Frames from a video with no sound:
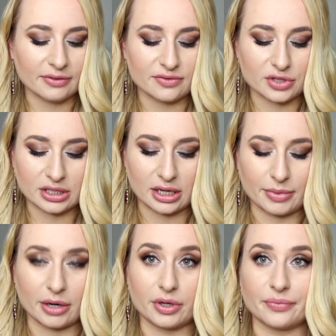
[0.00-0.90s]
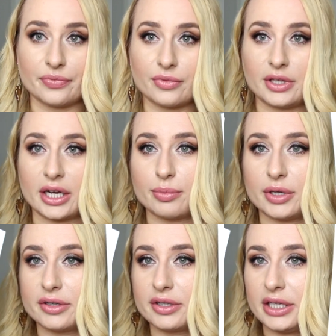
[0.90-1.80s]
Więc wszystkie miały
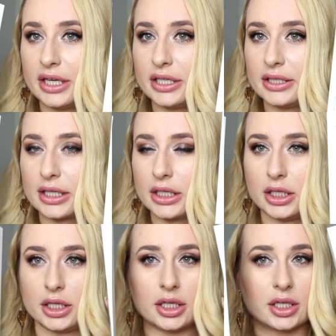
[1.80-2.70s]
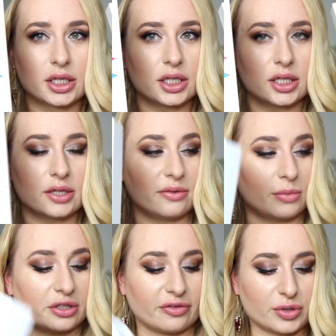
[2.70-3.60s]
jakby jeden taki
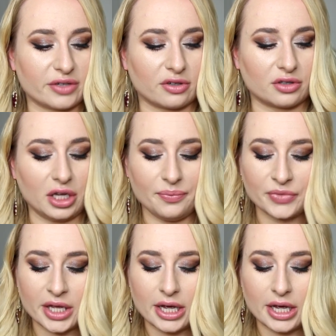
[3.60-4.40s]
motyw przewodni.